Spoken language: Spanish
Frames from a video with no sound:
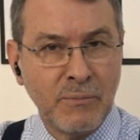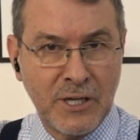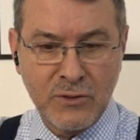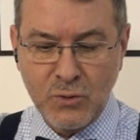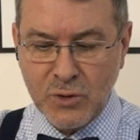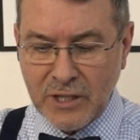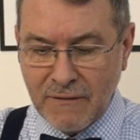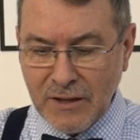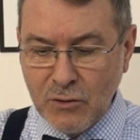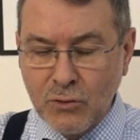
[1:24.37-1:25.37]
Para sus
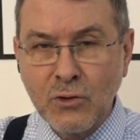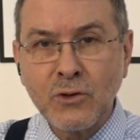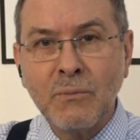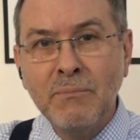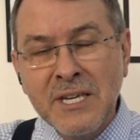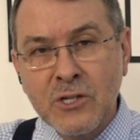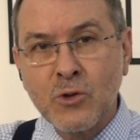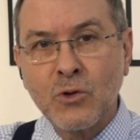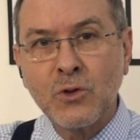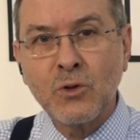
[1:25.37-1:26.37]
eventos
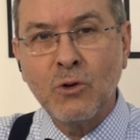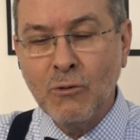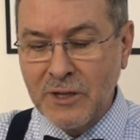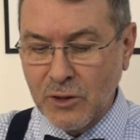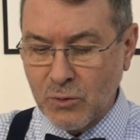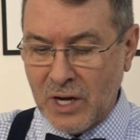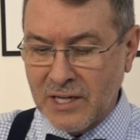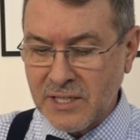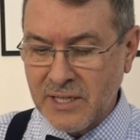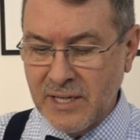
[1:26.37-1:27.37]
mixtos o
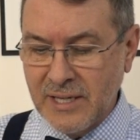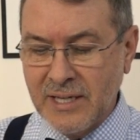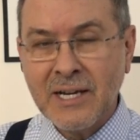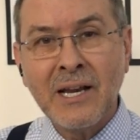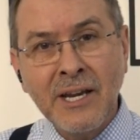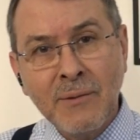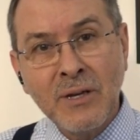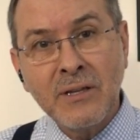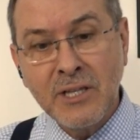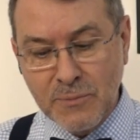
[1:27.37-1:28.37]
virtuales, Clan
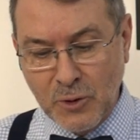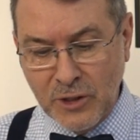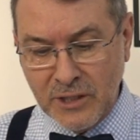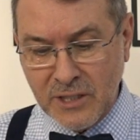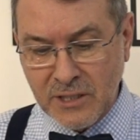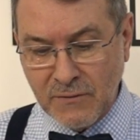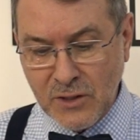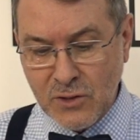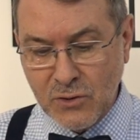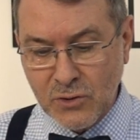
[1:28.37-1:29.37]
M dispone de
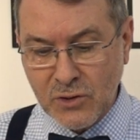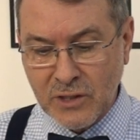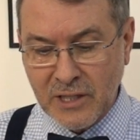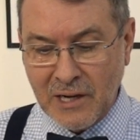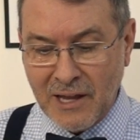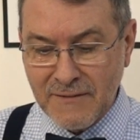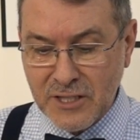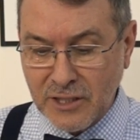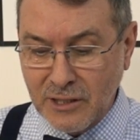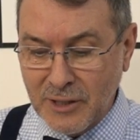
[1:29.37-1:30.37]
servicios de live
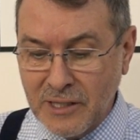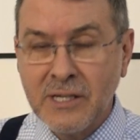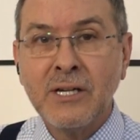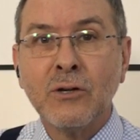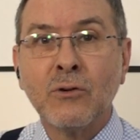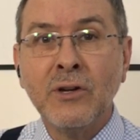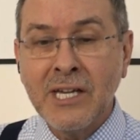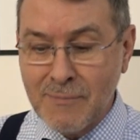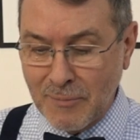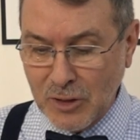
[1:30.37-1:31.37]
streaming con
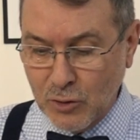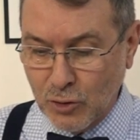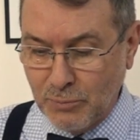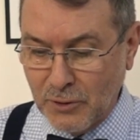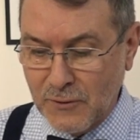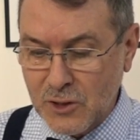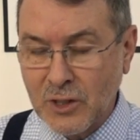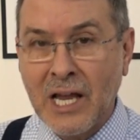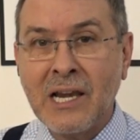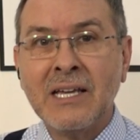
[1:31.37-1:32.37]
equipamiento
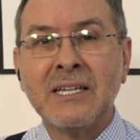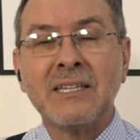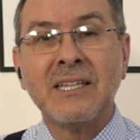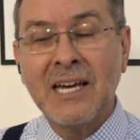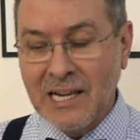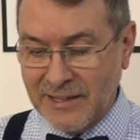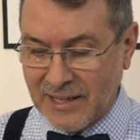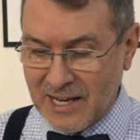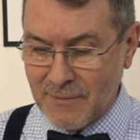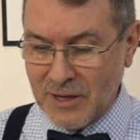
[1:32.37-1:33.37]
profesional de
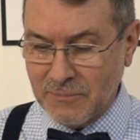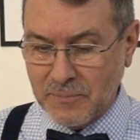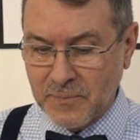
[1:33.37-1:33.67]
alta gama.